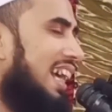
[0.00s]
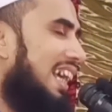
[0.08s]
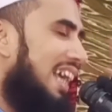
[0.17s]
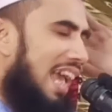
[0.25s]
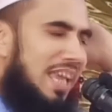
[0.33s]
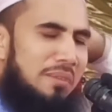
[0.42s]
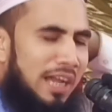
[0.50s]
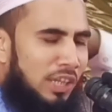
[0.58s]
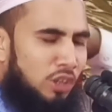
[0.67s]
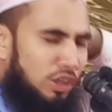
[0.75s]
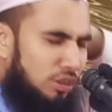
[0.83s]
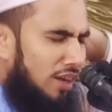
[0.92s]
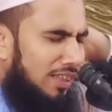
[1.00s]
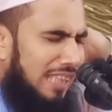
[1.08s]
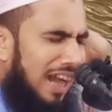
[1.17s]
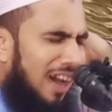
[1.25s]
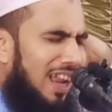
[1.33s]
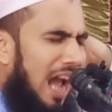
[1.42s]
এইবার শ্বশুরক
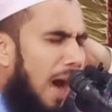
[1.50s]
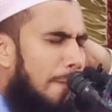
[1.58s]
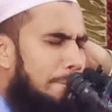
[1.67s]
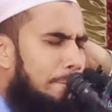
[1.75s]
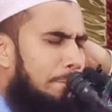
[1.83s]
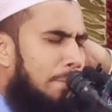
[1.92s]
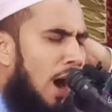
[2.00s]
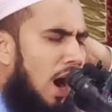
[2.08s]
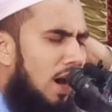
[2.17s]
দেখালে আব্ব